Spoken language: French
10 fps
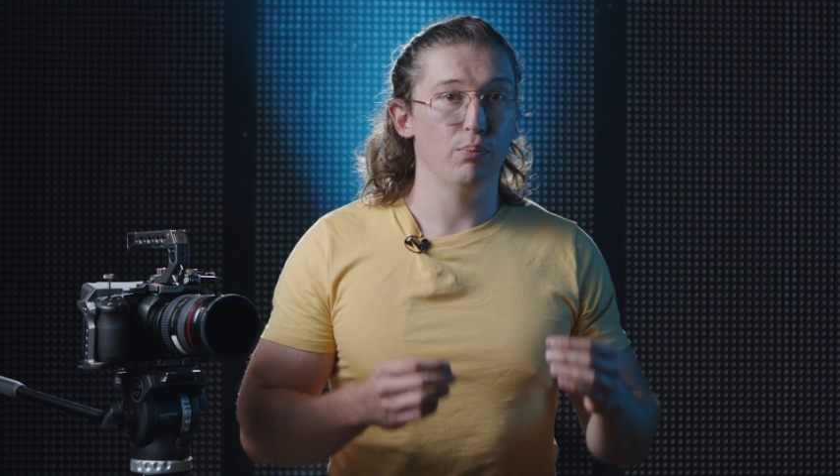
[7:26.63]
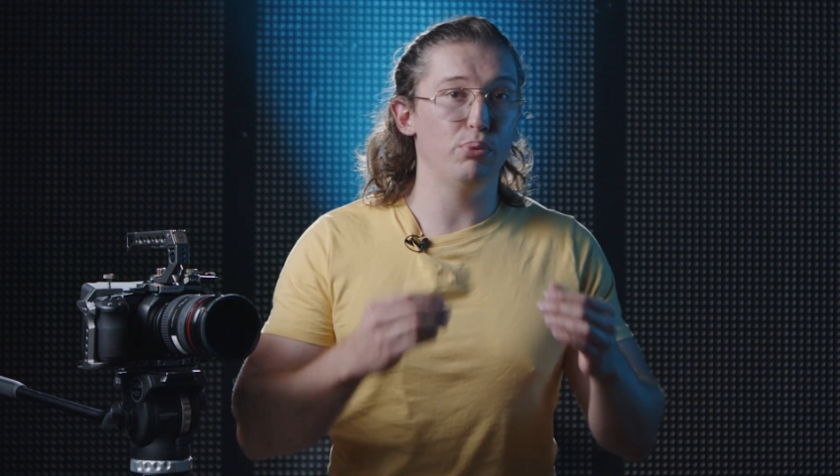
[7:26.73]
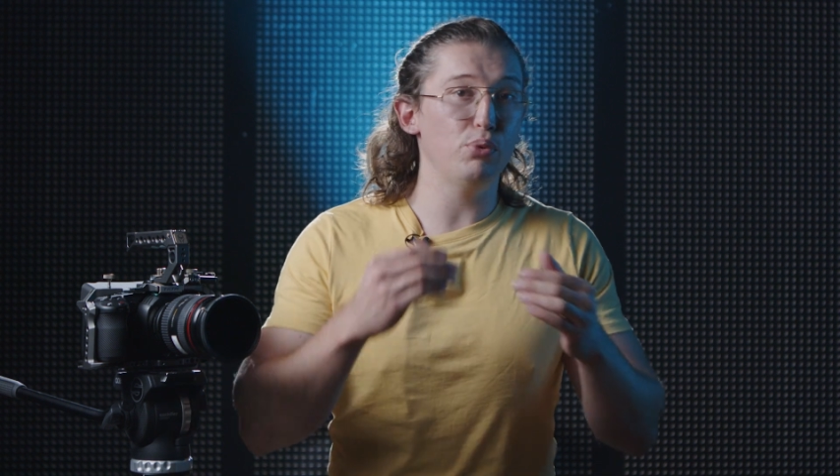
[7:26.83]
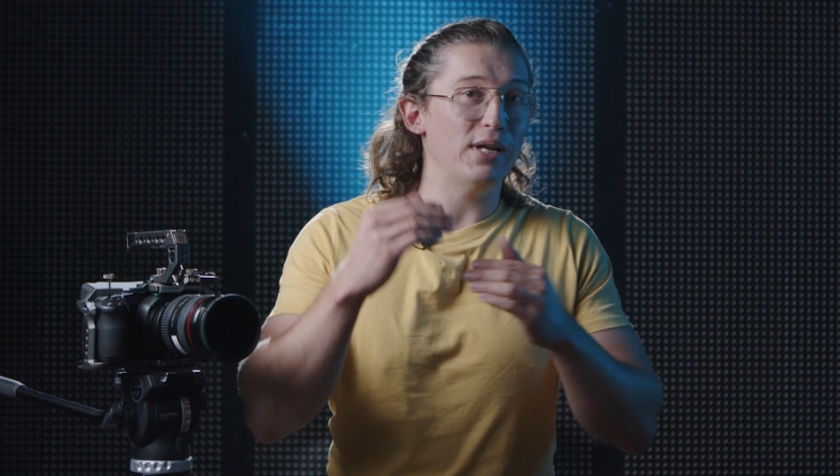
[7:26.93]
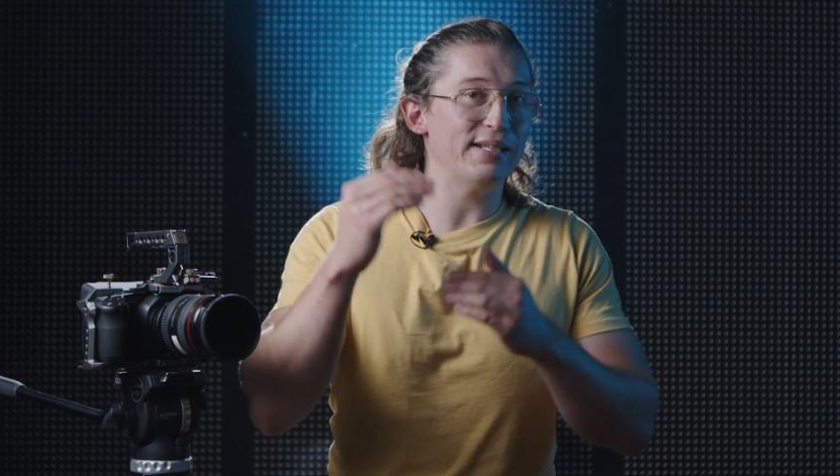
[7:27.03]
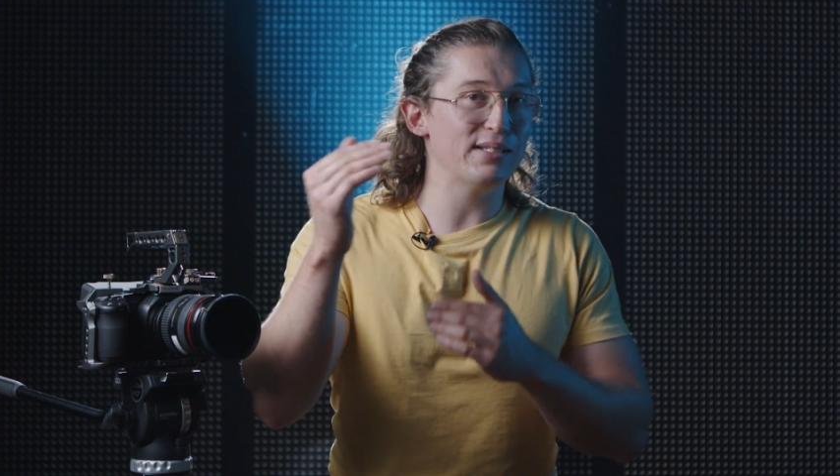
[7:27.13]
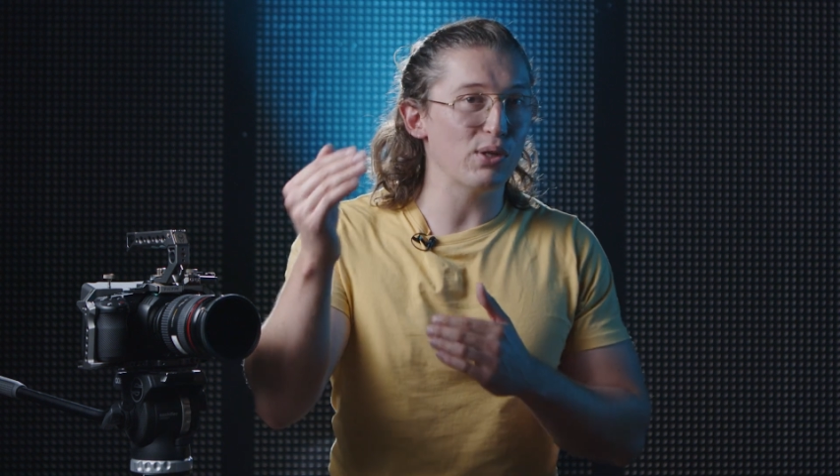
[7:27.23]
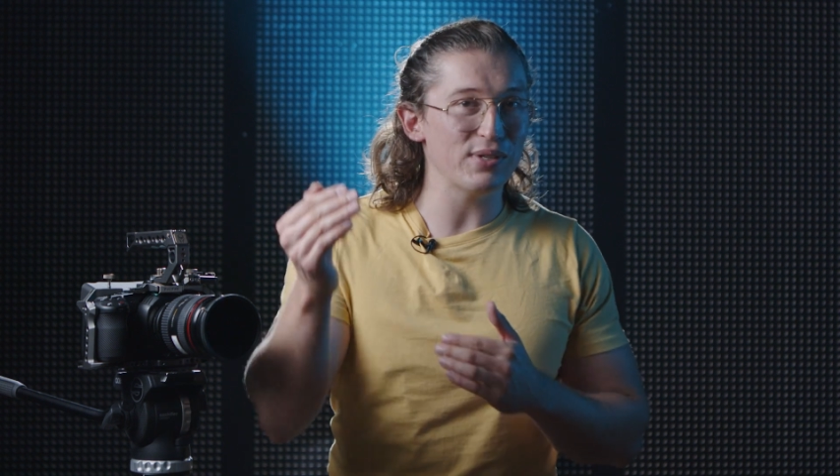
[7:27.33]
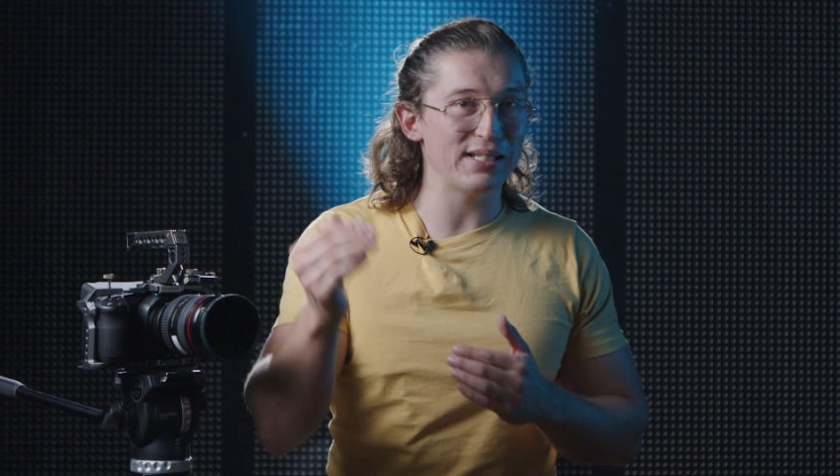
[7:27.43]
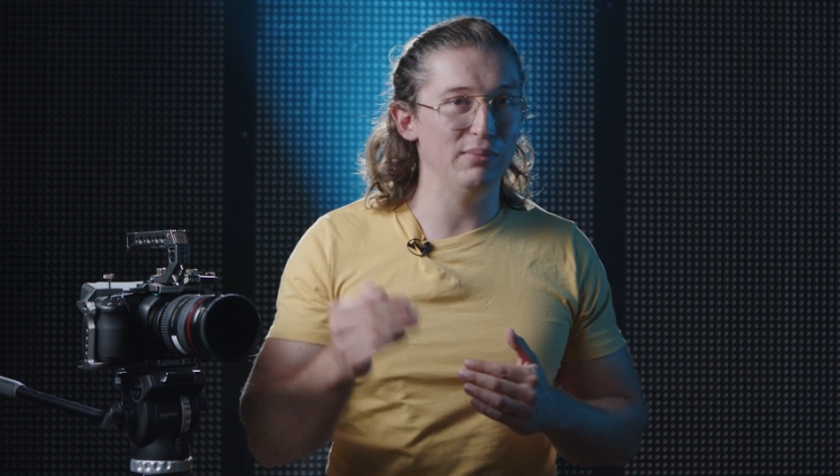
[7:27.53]
Plus la
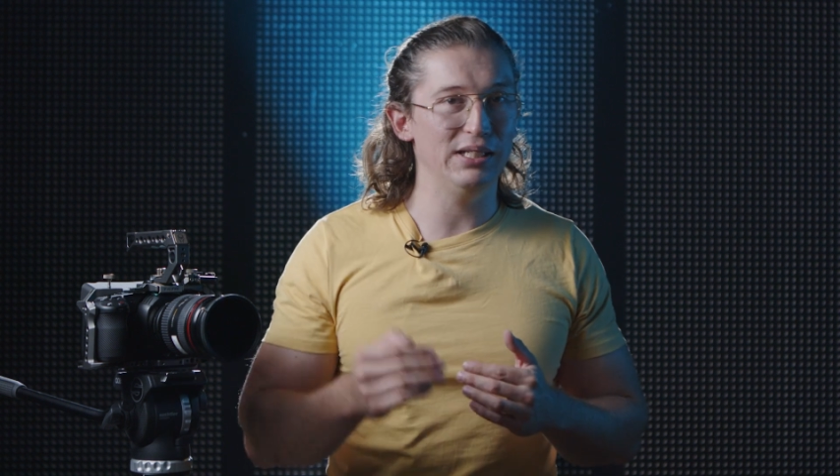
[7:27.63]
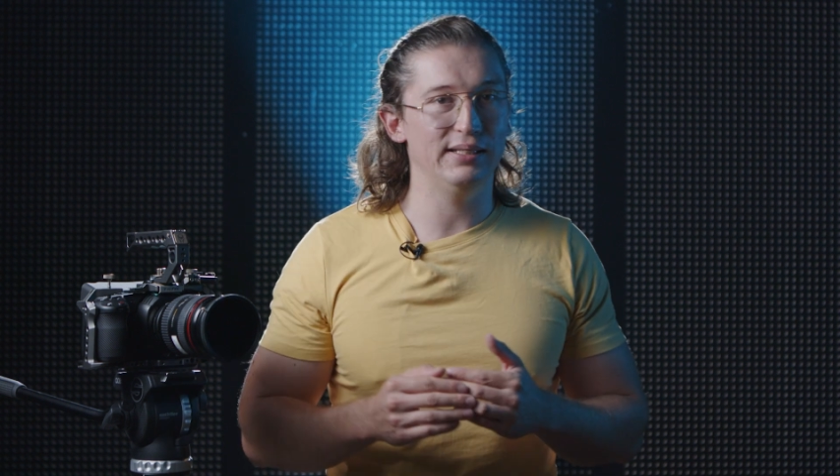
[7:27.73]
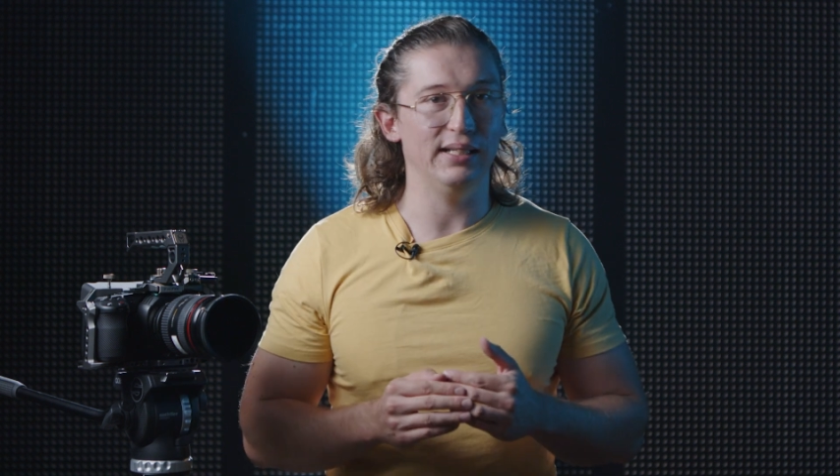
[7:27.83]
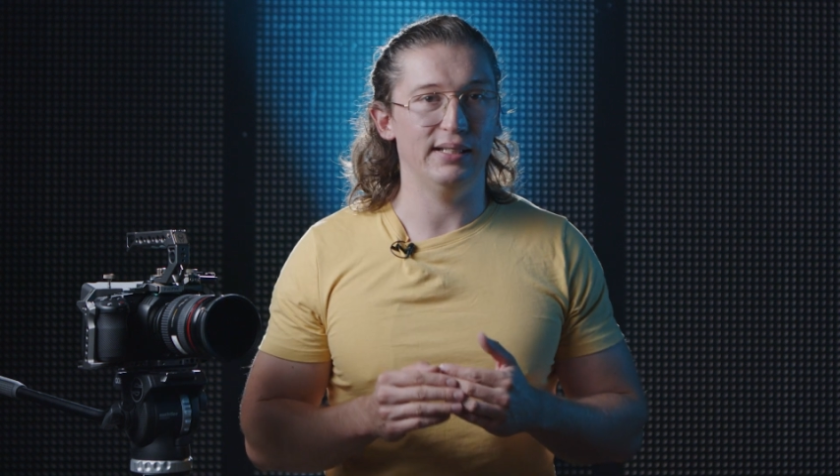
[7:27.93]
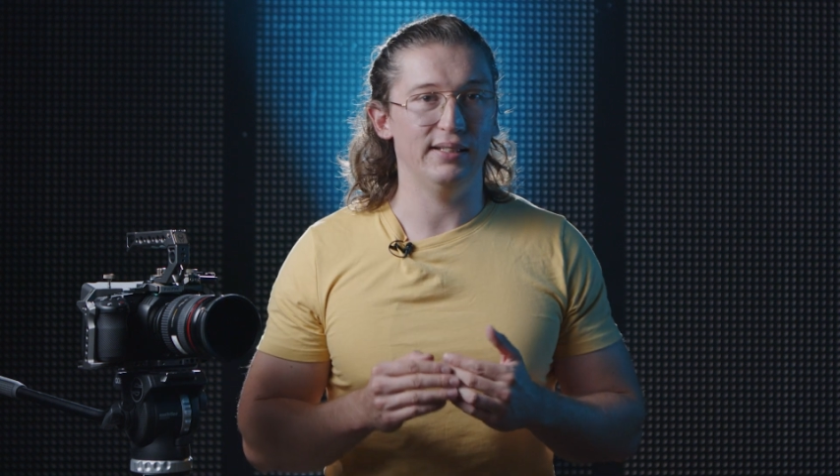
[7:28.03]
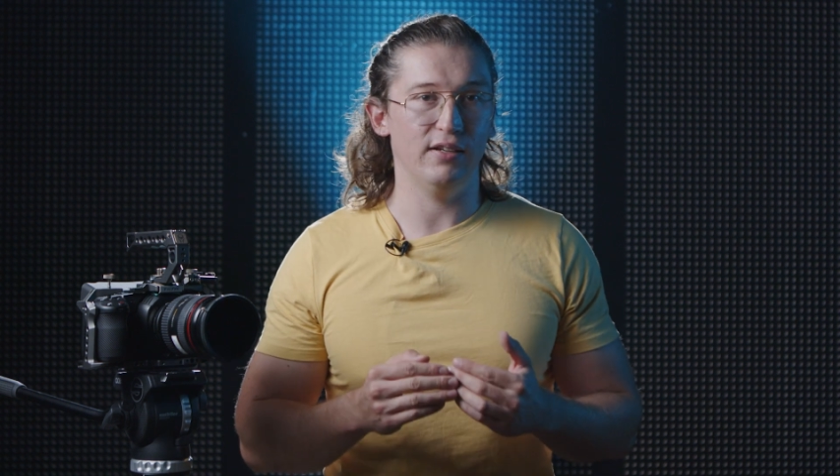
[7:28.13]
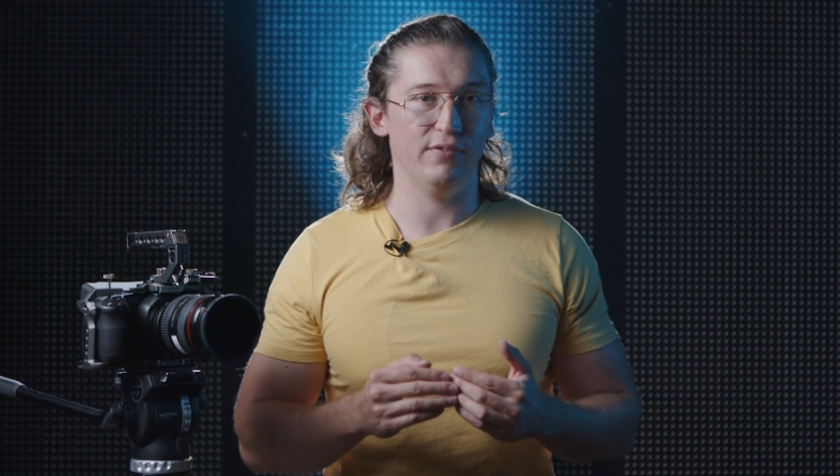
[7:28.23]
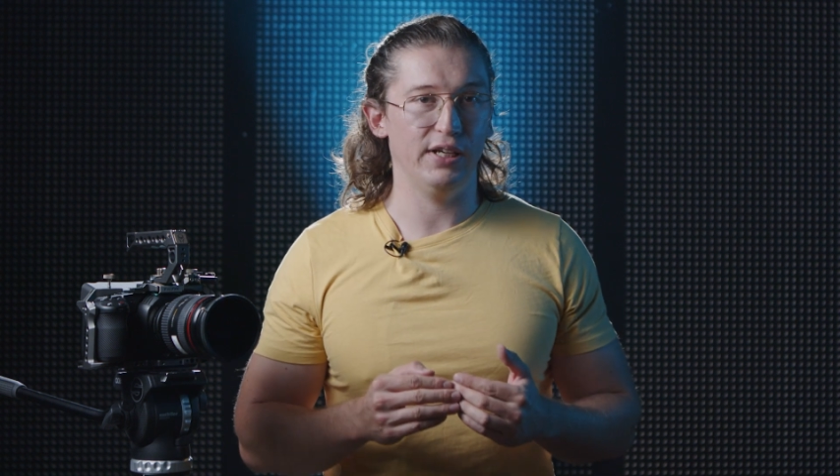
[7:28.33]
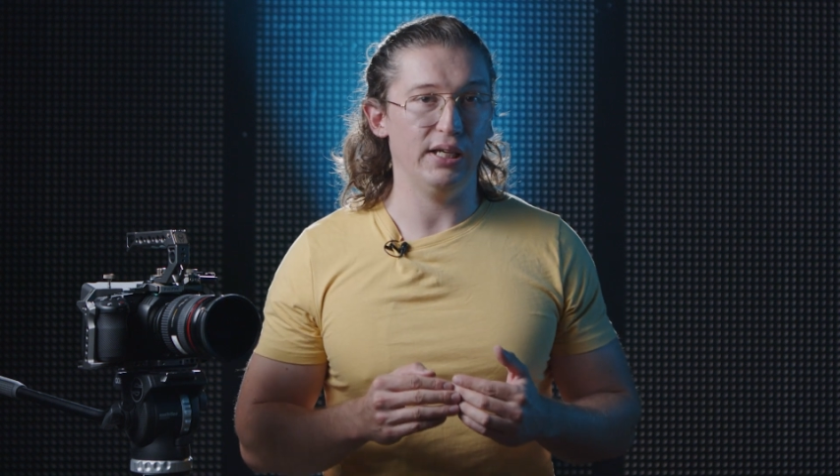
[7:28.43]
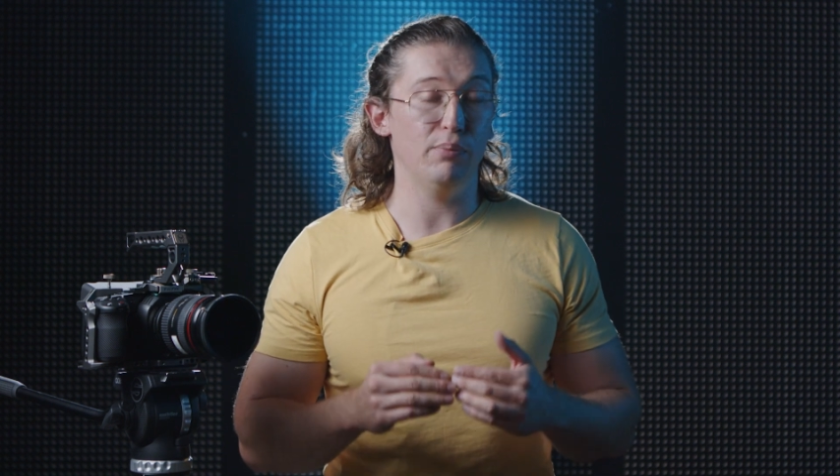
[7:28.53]
sensibilité est élevée